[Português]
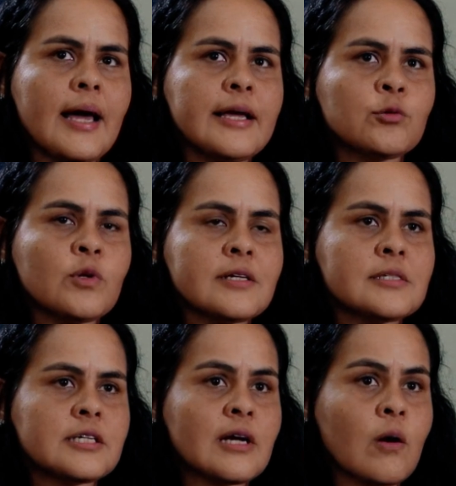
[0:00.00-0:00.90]
a leitura
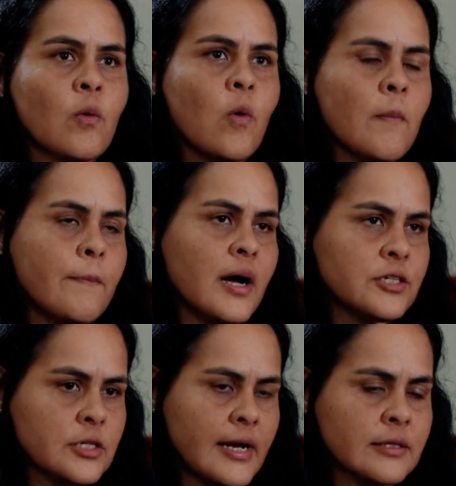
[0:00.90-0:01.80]
seja
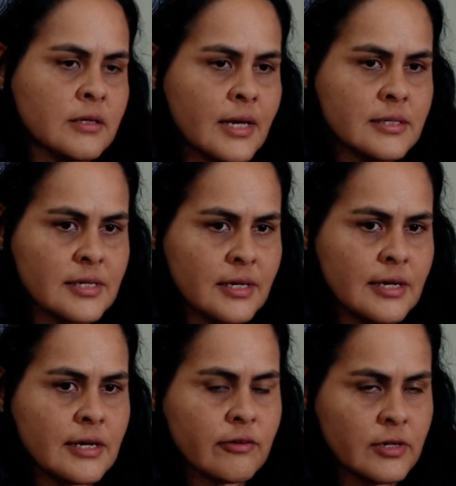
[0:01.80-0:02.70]
compartilhada. O que, que
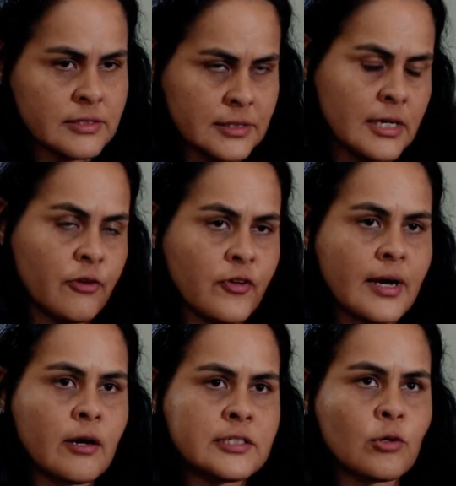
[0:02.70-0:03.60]

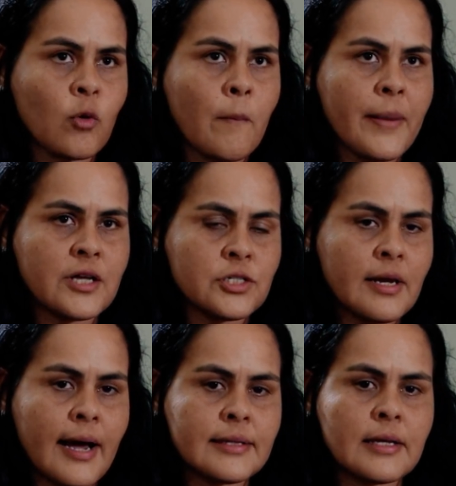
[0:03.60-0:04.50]
significa a leitura
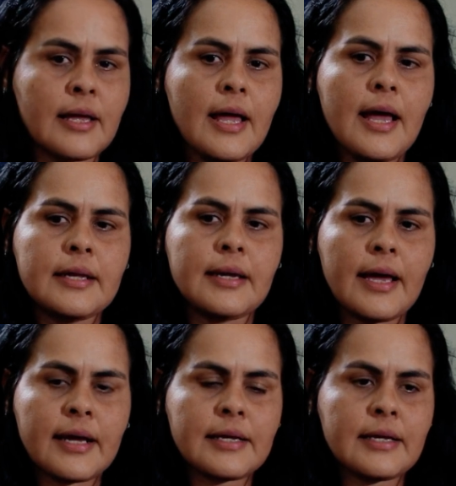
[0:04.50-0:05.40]
compartilhada?
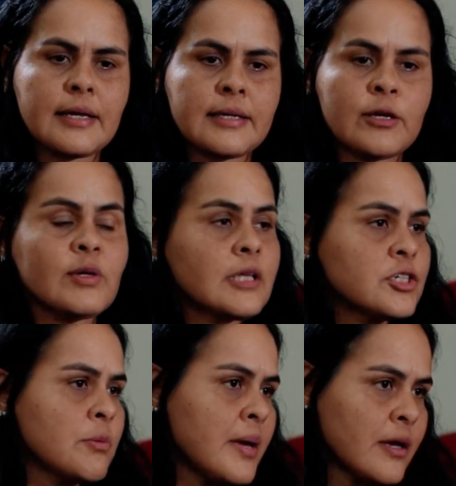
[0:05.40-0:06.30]
Né? Que o
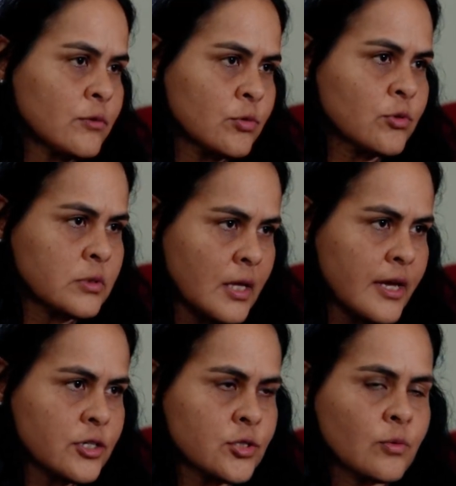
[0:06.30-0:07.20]
entendimento do
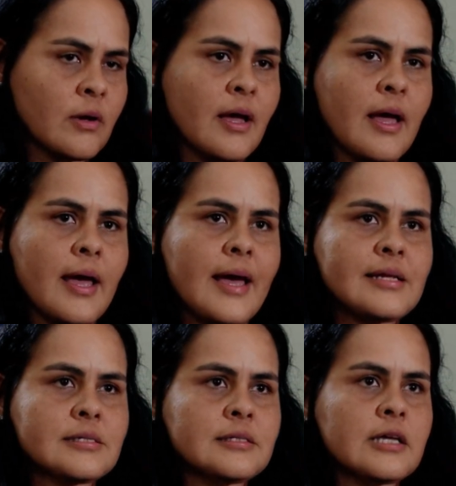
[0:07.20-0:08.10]
texto
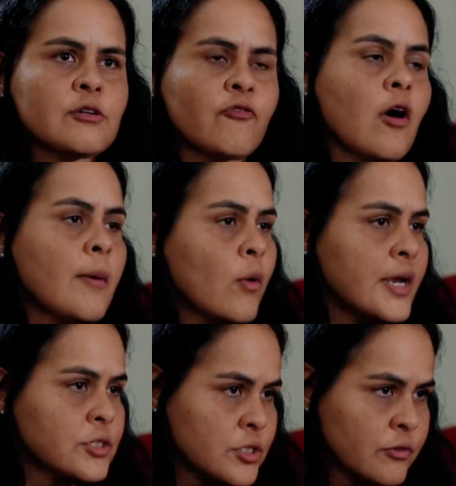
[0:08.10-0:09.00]
ele se dê de forma
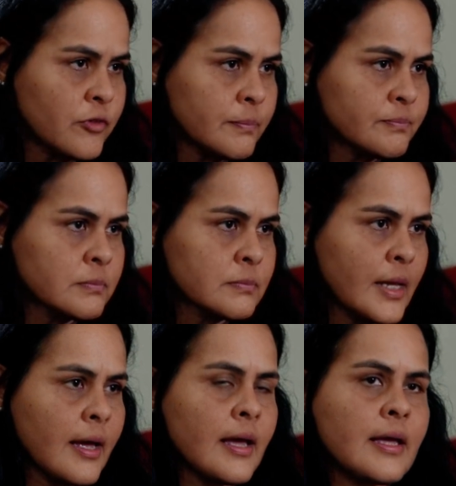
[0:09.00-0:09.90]
coletiva
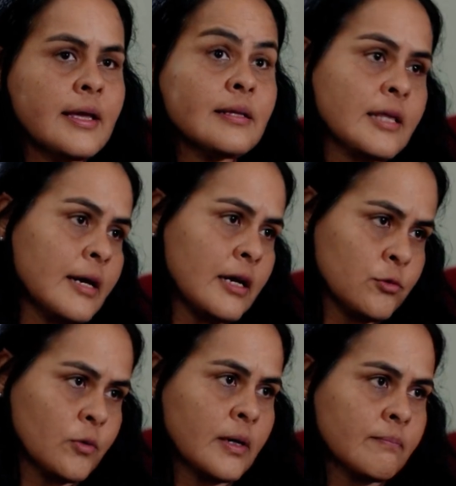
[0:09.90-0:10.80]
né? e
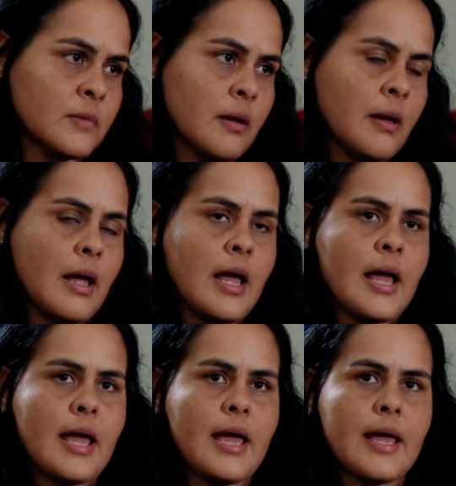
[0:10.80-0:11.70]
integradora.
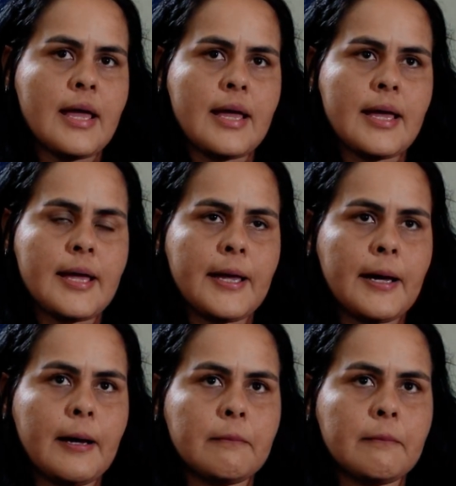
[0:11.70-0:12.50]
É...